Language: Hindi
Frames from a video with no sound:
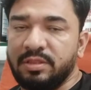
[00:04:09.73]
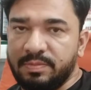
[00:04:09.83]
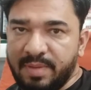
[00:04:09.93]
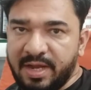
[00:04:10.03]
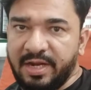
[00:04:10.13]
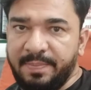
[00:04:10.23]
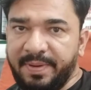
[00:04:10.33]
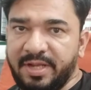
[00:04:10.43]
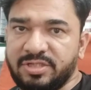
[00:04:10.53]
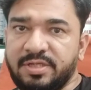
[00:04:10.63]
बारह
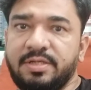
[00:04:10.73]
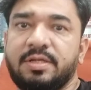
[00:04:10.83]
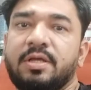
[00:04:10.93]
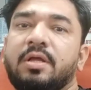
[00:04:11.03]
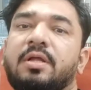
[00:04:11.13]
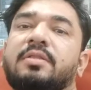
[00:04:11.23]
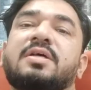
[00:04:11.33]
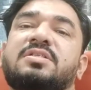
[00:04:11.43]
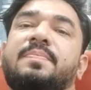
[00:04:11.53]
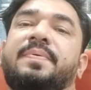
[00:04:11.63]
रिपीटेशन
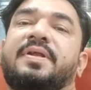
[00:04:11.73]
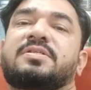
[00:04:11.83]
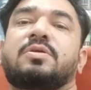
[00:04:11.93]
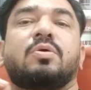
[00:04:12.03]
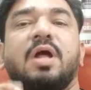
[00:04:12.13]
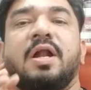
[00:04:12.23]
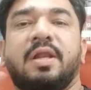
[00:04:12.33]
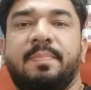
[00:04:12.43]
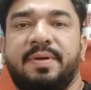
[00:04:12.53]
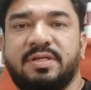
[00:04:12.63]
दस रिपीटेशन और
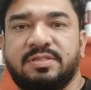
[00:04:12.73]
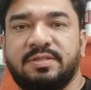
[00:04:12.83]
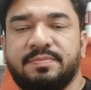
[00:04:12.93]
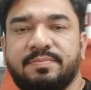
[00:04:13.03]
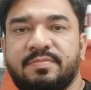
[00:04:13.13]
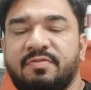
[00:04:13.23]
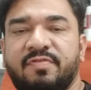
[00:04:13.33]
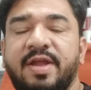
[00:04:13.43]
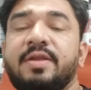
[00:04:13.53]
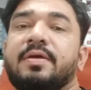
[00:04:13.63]
आठ रिपीटेशन
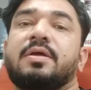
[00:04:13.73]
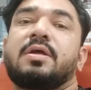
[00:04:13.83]
फाइन